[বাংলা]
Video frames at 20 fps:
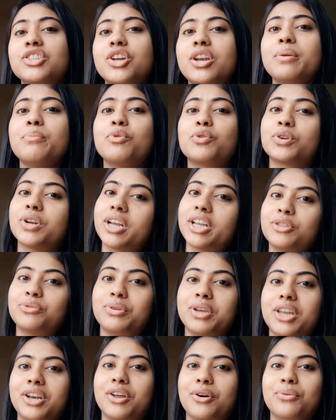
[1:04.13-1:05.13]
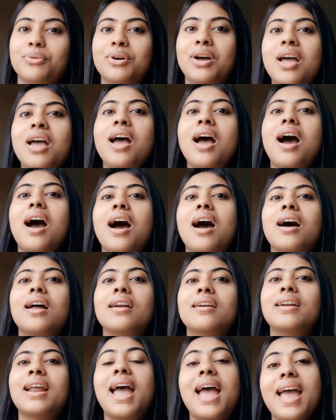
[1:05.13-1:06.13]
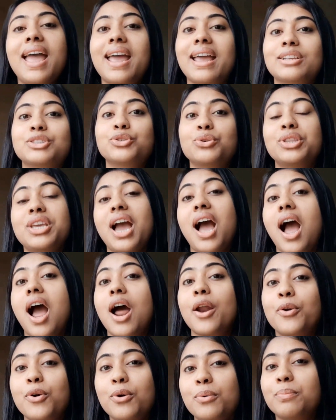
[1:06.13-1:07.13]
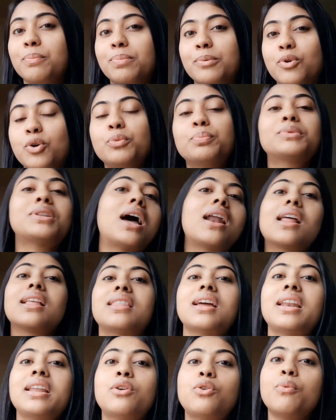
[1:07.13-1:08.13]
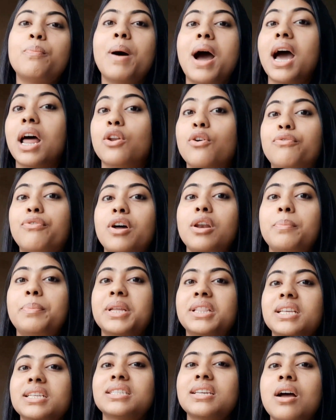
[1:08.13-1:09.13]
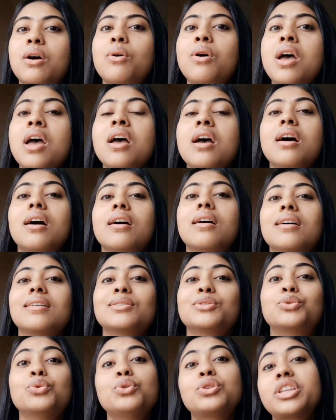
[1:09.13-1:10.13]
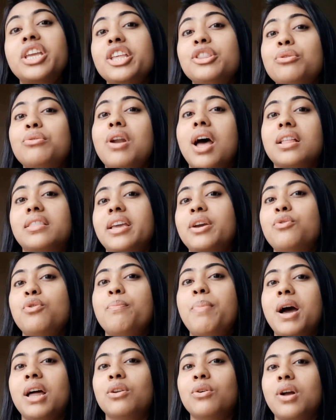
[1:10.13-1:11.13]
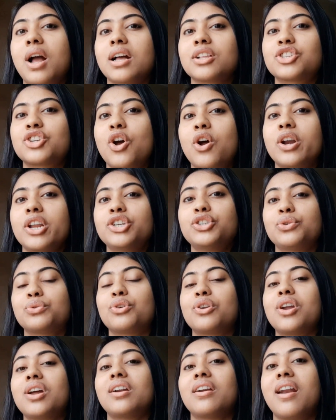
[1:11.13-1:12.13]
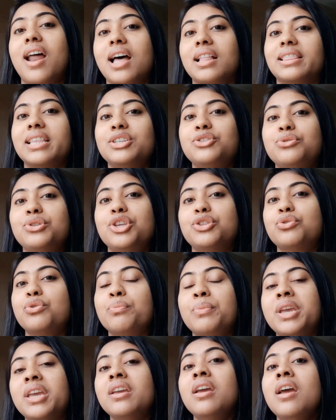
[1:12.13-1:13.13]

জলে মুখটাকে ধুয়ে নাও আর হ্যাঁ যদি আরও খুব তাড়াতাড়ি খুব ভালো ফল পেতে চাও দুধ কিন্তু রাতে খুব ভালো কাজ করে সুতরাং রাতে যদি তুমি